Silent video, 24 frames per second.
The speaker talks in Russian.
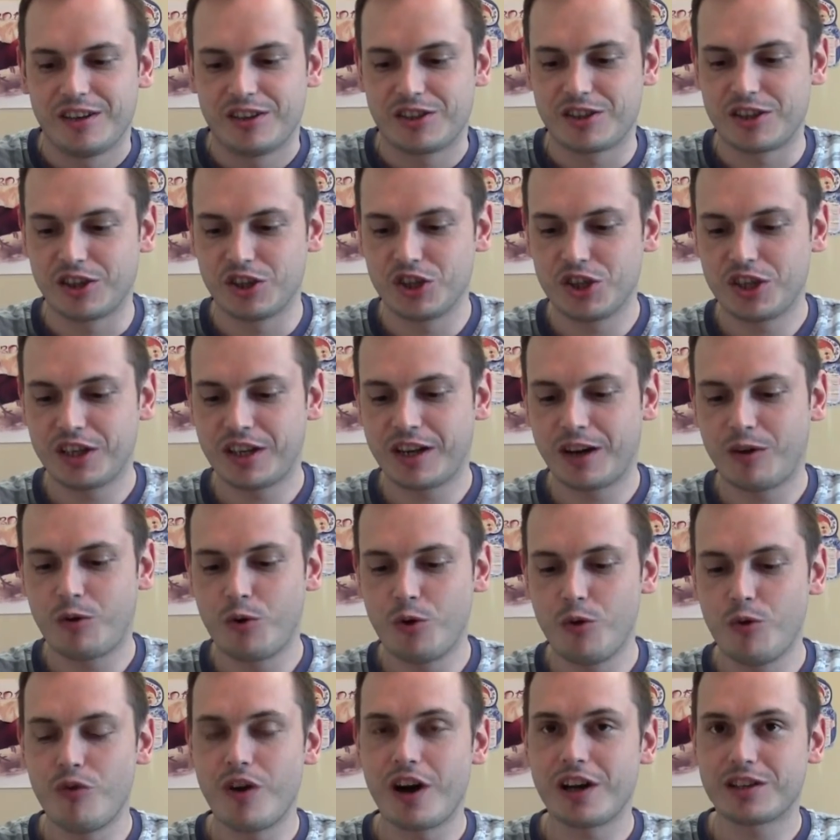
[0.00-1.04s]
Скажите,
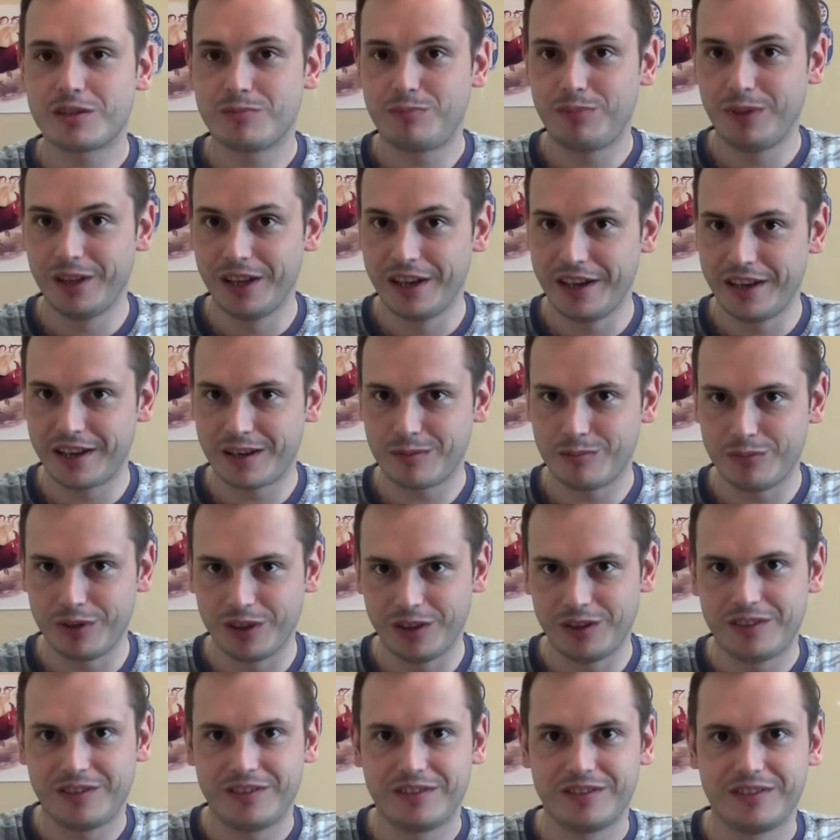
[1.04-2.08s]
какой у вас плеер
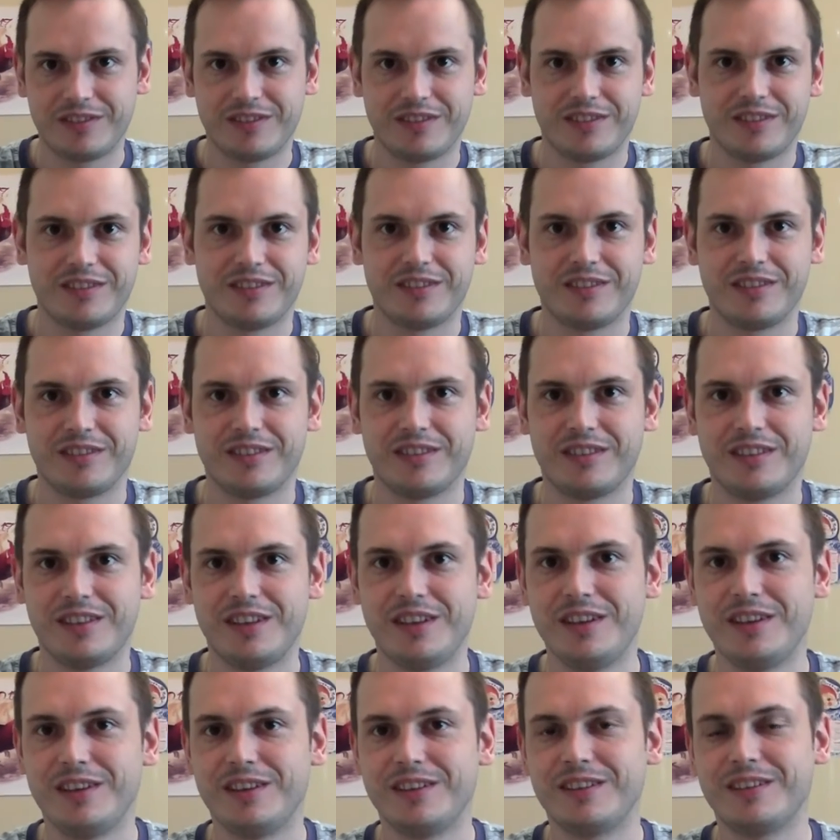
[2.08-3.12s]
был.
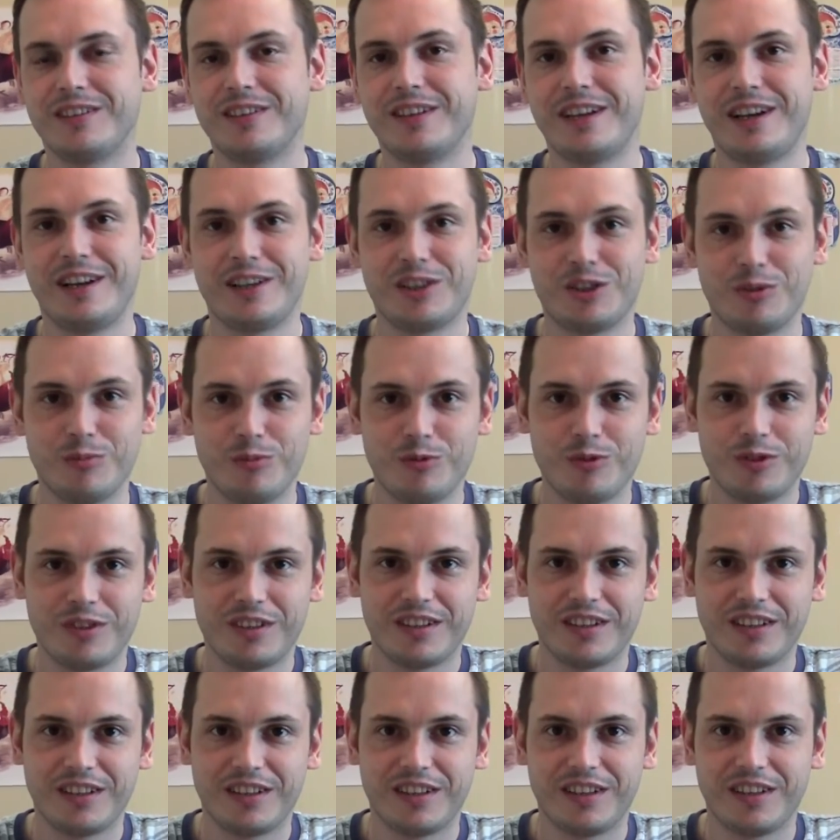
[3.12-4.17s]
И дальше будет
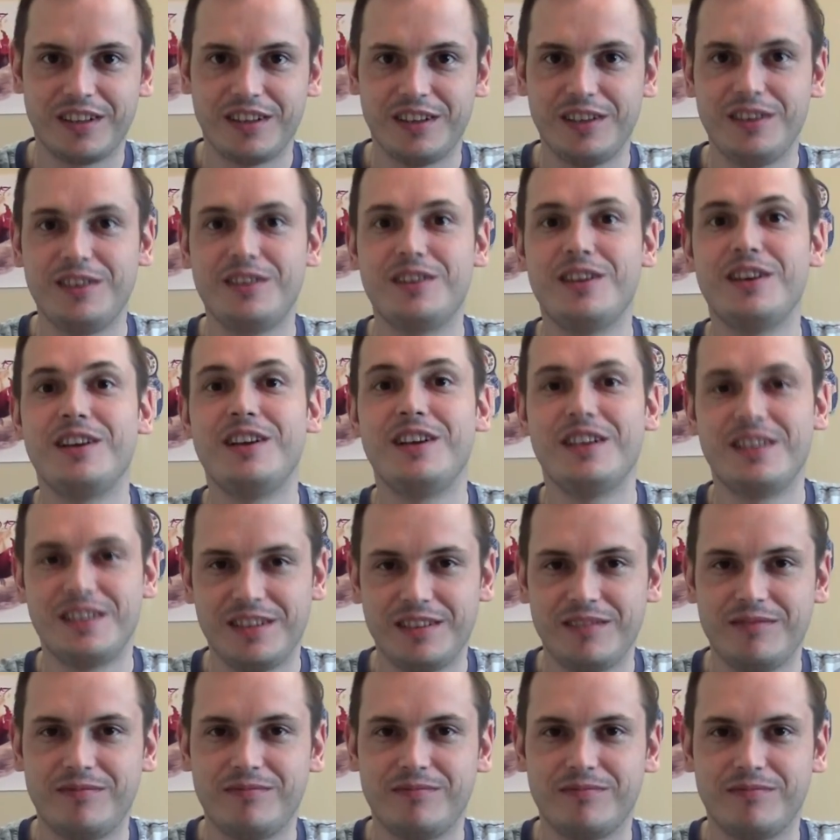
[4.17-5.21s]

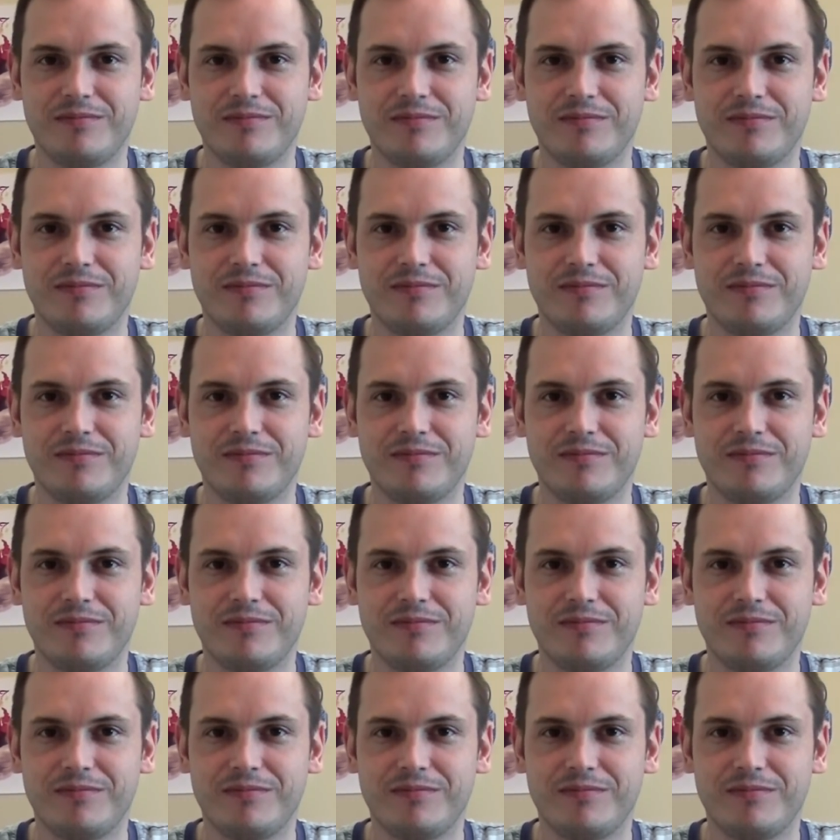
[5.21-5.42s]
интересней.